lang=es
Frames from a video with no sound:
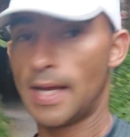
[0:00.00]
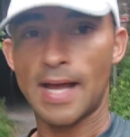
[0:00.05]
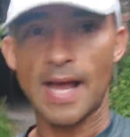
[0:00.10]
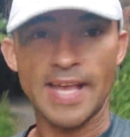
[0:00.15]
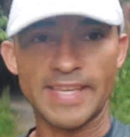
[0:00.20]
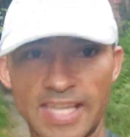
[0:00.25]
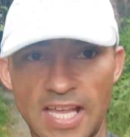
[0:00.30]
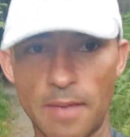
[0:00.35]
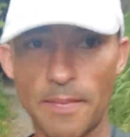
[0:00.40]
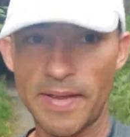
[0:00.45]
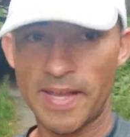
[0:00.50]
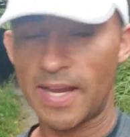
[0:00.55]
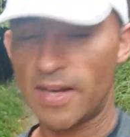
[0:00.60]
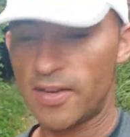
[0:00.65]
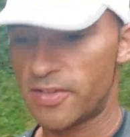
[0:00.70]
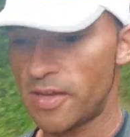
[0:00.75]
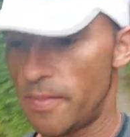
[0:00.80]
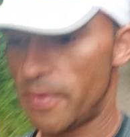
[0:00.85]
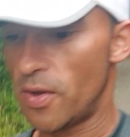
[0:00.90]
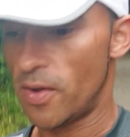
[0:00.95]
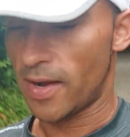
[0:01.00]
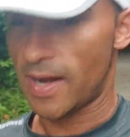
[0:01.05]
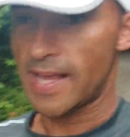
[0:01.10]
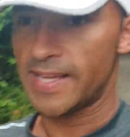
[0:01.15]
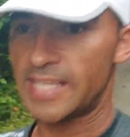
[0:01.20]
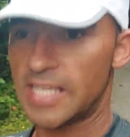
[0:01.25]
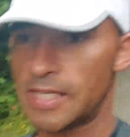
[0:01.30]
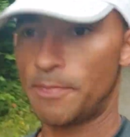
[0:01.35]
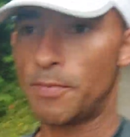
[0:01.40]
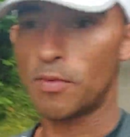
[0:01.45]
Así que mis queridos amigos,
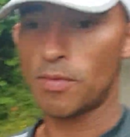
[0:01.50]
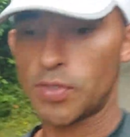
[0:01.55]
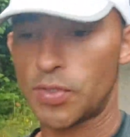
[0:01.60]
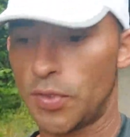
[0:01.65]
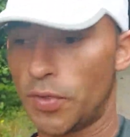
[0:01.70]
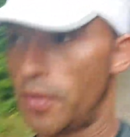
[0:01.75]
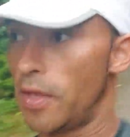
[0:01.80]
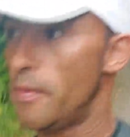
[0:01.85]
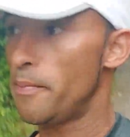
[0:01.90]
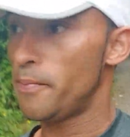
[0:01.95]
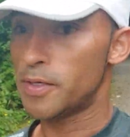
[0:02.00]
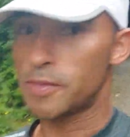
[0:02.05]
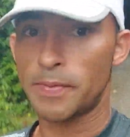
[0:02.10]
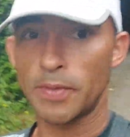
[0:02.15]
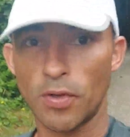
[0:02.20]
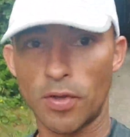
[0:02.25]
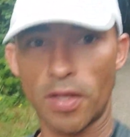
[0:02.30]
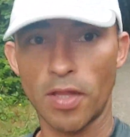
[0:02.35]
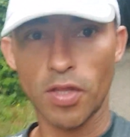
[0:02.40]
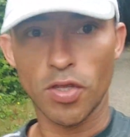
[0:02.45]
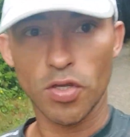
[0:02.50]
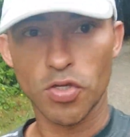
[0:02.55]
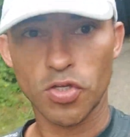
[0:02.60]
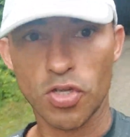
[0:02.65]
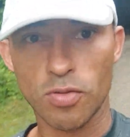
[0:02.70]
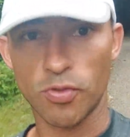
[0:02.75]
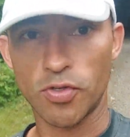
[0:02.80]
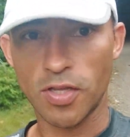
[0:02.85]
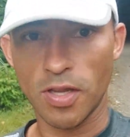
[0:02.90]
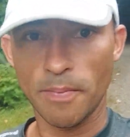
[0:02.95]
gracias por vuestro tiempo. Espero que Dios,
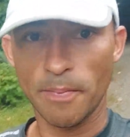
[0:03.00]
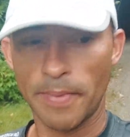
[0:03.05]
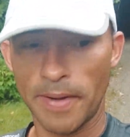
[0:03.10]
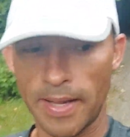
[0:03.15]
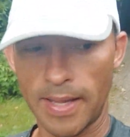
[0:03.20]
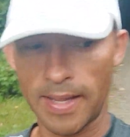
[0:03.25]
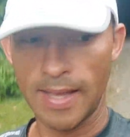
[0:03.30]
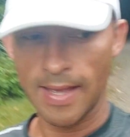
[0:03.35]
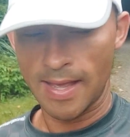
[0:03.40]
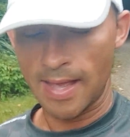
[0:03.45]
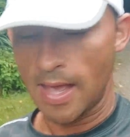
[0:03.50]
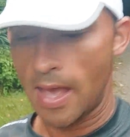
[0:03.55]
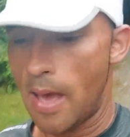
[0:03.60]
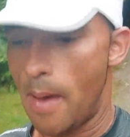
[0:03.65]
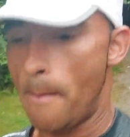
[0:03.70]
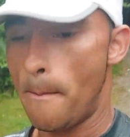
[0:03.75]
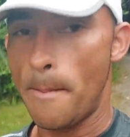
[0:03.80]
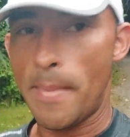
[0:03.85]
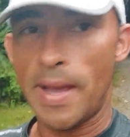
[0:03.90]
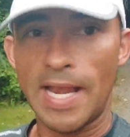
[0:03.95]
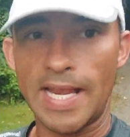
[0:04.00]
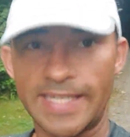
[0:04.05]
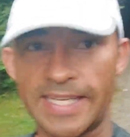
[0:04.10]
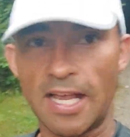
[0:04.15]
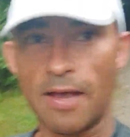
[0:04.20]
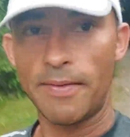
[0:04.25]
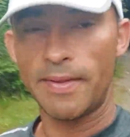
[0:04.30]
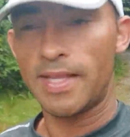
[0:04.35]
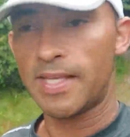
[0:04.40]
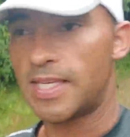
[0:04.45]
como siempre, me le
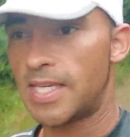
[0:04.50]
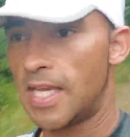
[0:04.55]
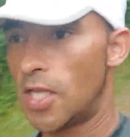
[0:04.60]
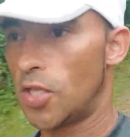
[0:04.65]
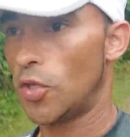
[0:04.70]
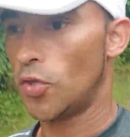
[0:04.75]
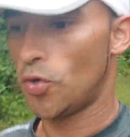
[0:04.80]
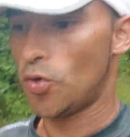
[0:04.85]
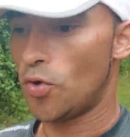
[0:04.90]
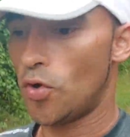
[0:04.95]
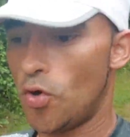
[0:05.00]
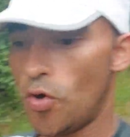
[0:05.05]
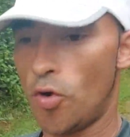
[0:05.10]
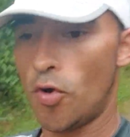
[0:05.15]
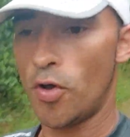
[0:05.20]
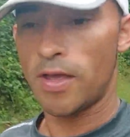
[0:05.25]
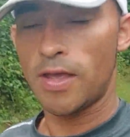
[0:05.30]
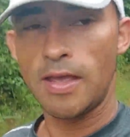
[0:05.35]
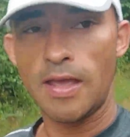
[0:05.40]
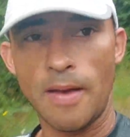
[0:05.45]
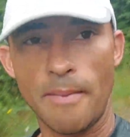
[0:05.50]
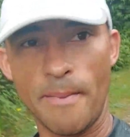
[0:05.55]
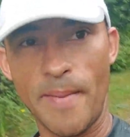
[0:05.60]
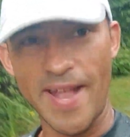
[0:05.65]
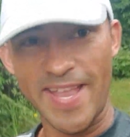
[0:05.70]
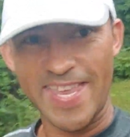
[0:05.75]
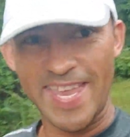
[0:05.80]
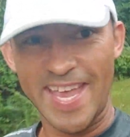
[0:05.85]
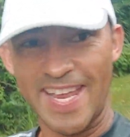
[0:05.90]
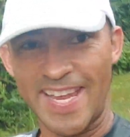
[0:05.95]
siga bendiciendo hoy,
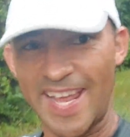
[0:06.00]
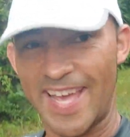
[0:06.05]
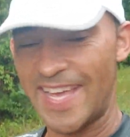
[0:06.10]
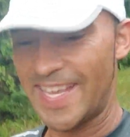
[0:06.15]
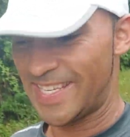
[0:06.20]
mañana